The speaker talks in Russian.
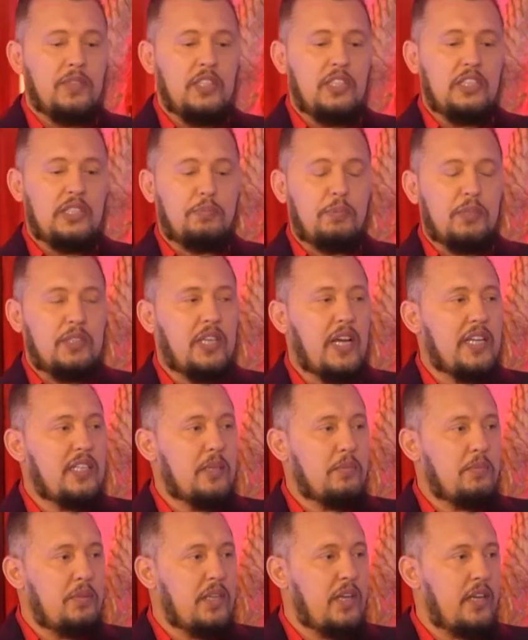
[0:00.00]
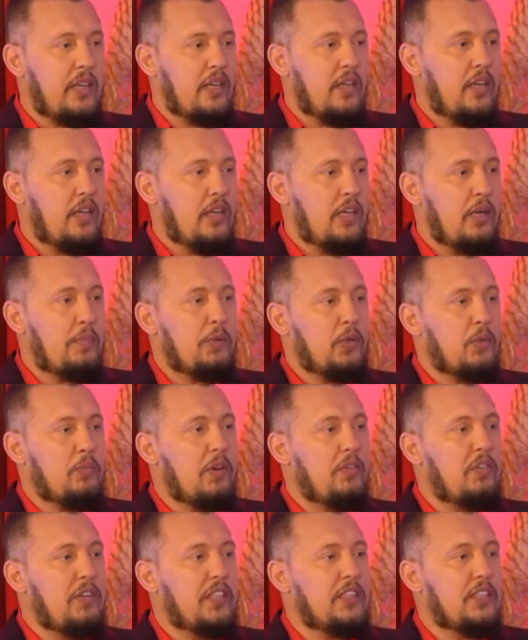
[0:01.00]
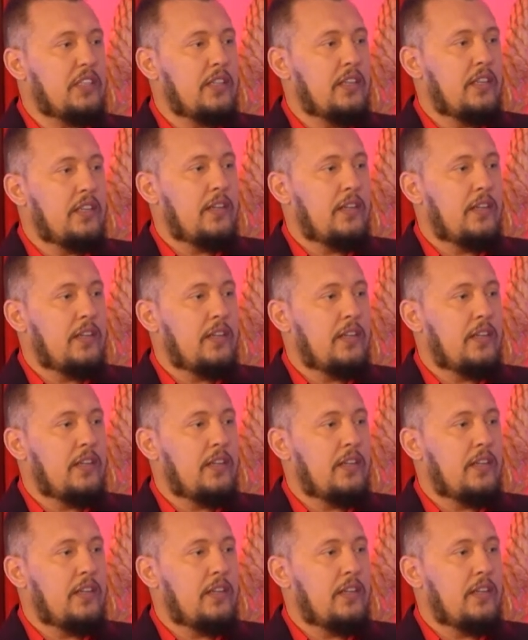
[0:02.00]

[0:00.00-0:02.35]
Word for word: испытайте меня, и потом говорит,